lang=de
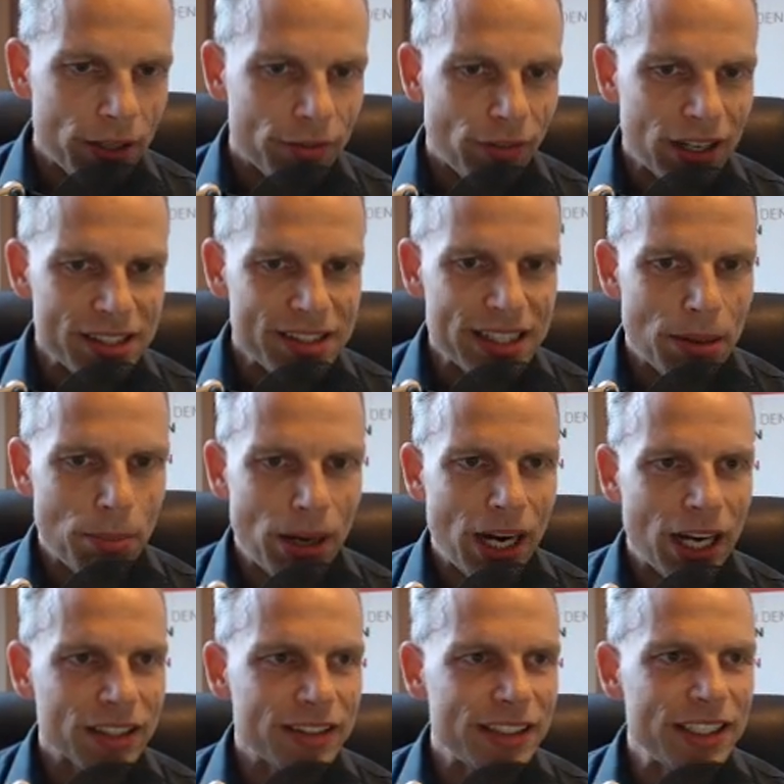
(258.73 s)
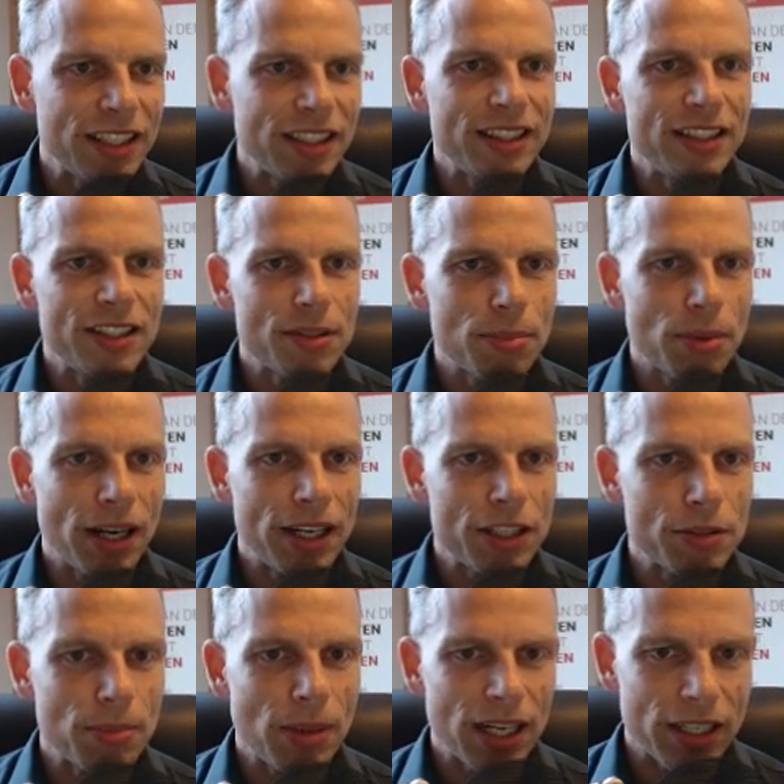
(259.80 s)
was der Markt hier in diesem
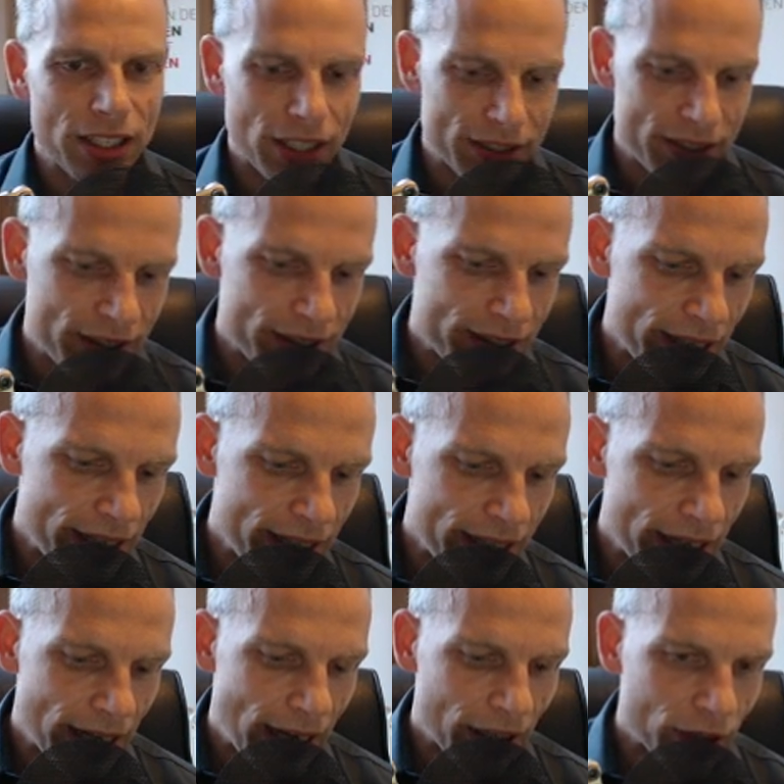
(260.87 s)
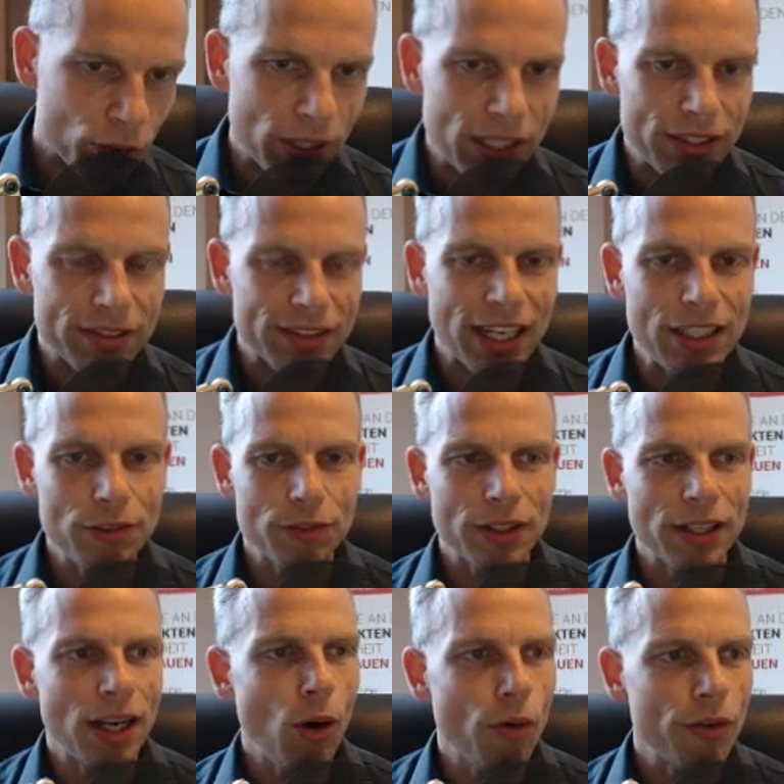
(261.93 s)
Bereich machen kann. Sie sehen den aktuellen
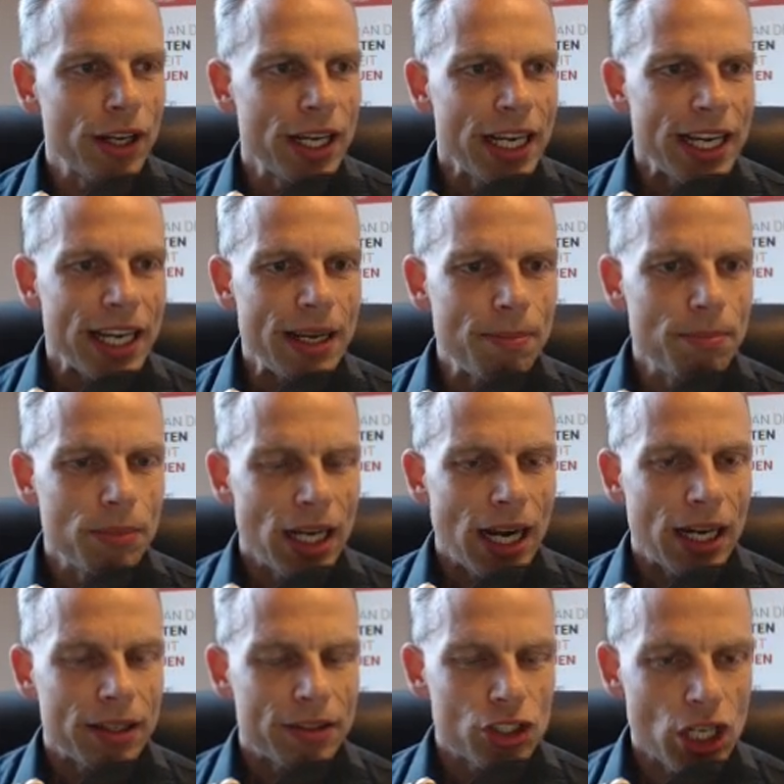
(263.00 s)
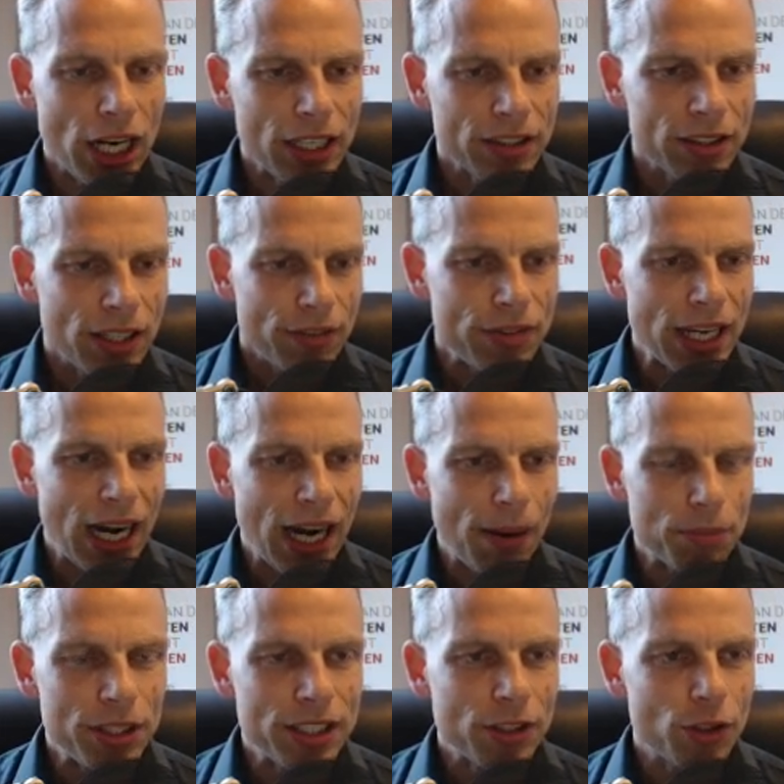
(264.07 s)
Trendverlauf im Chart. Wir
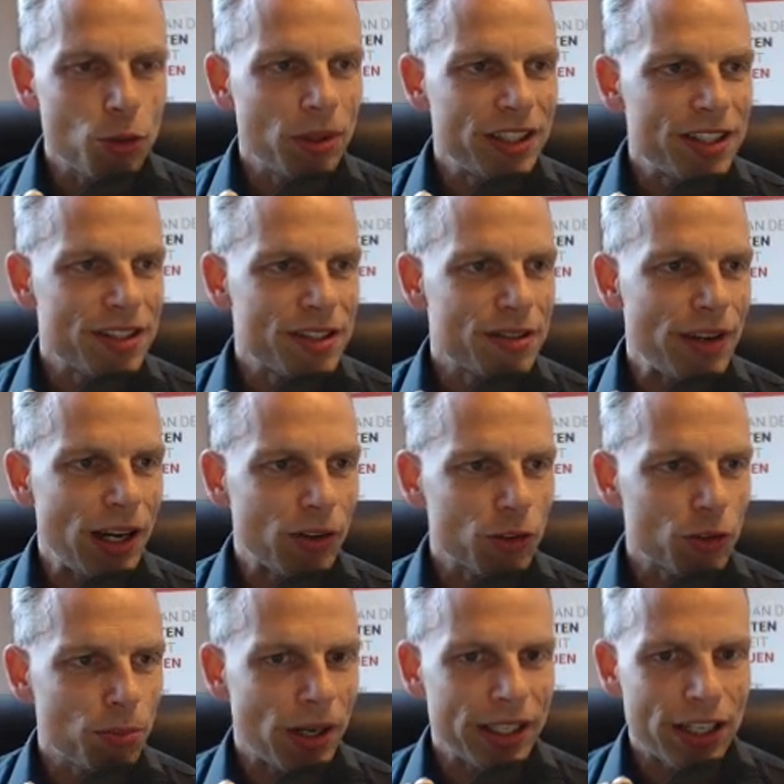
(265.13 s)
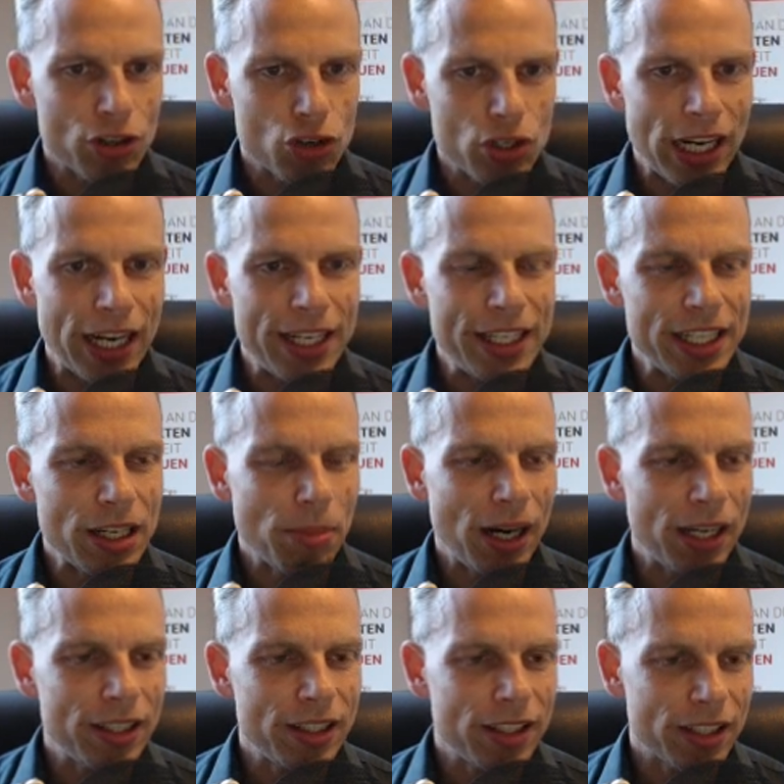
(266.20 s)
haben hier über dieses Währungspaar ja schon einige
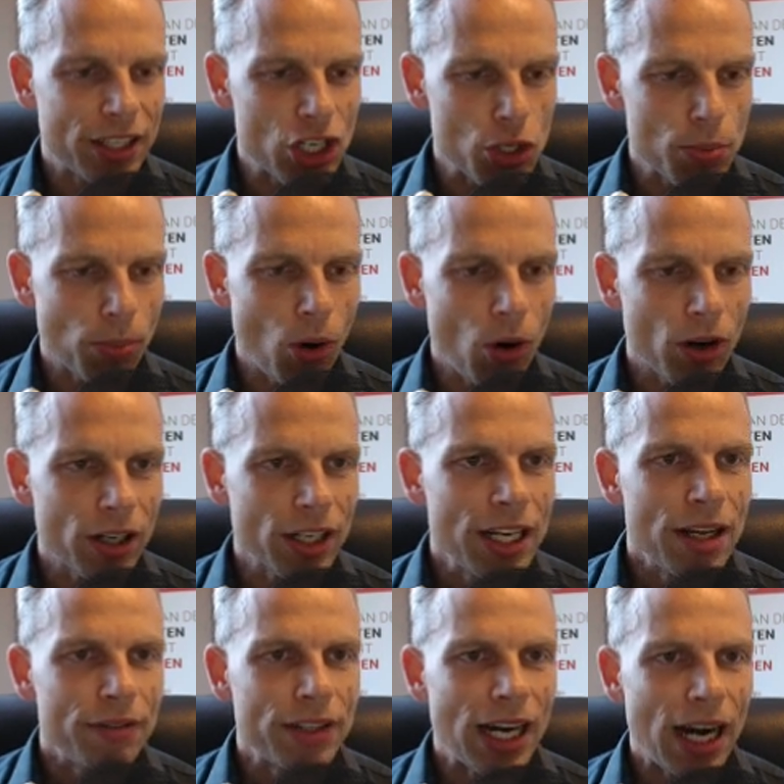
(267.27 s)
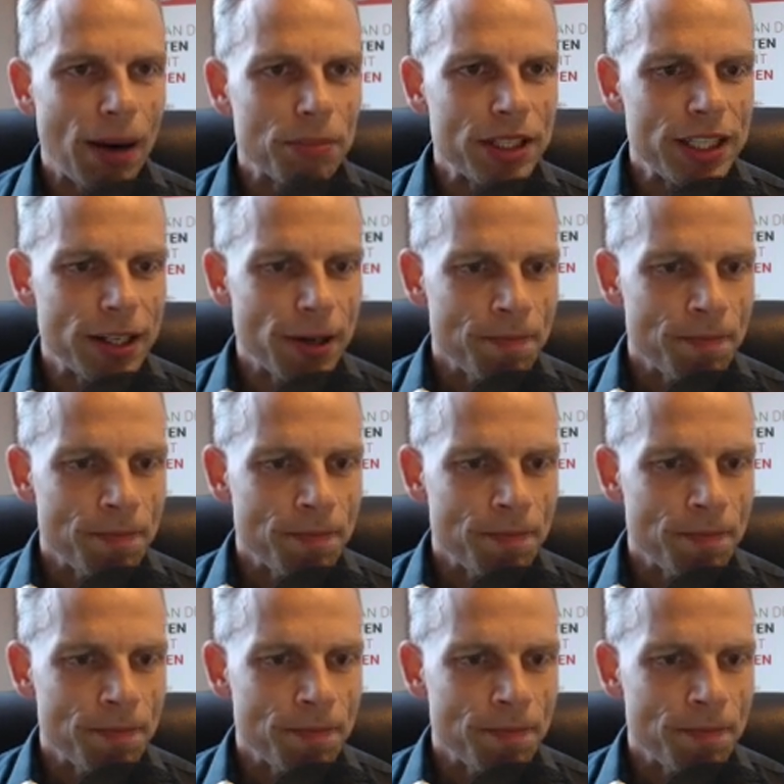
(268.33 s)
Male gesprochen. Wir haben hier